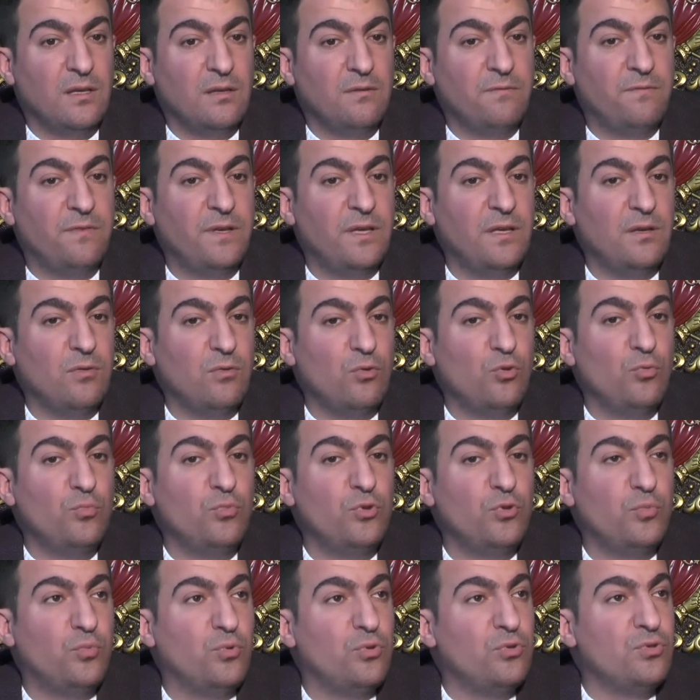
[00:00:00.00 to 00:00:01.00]
ve
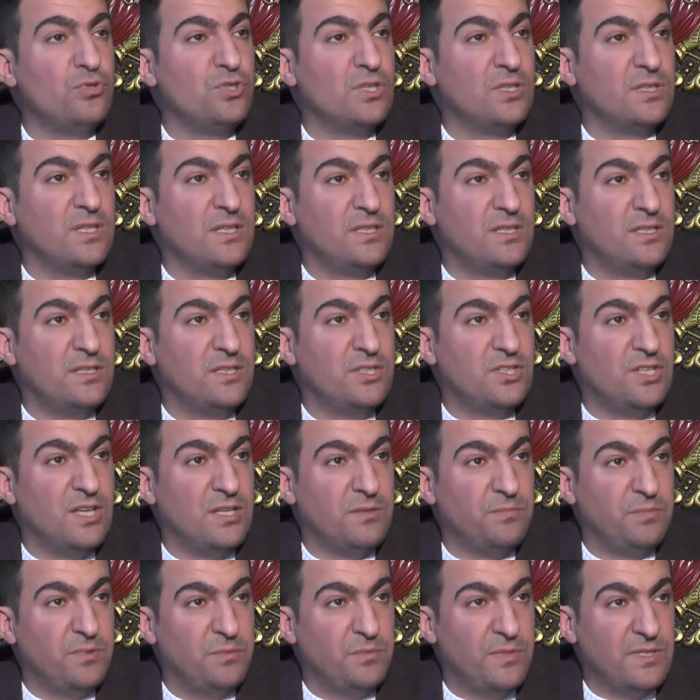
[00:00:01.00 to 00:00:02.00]
ömür boyunca da
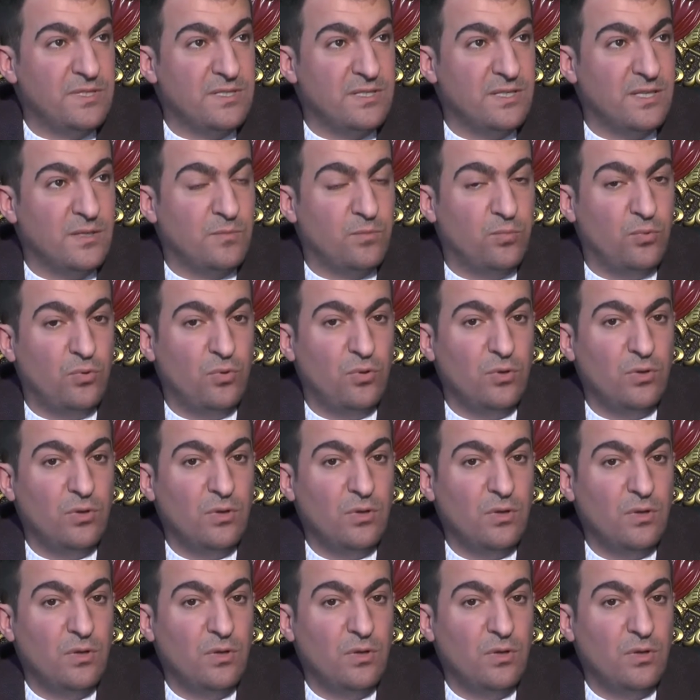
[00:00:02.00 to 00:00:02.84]
gidecek bir meslek bu.